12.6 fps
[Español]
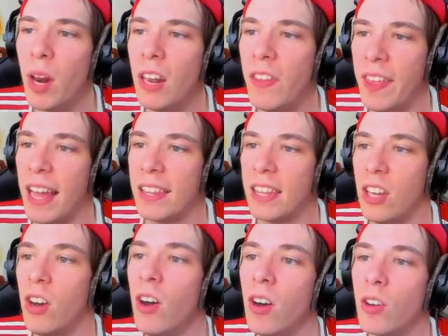por el día,
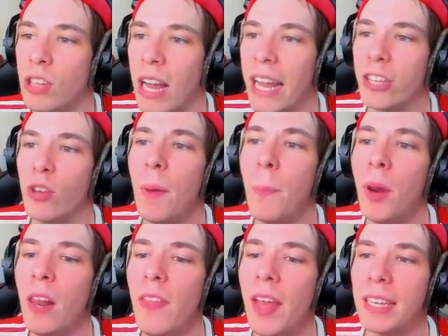tío? O sea, que suenan
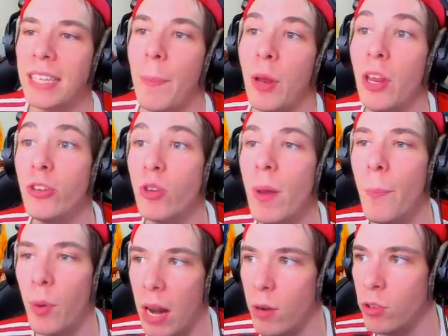por el día, si a priori
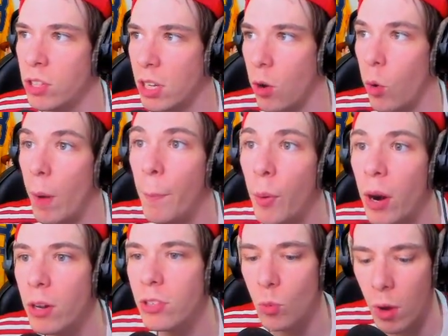suenan por la noche. ¿O es por
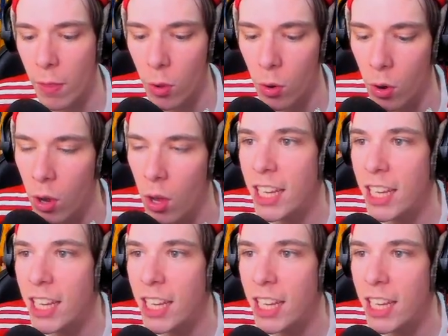la noche cuando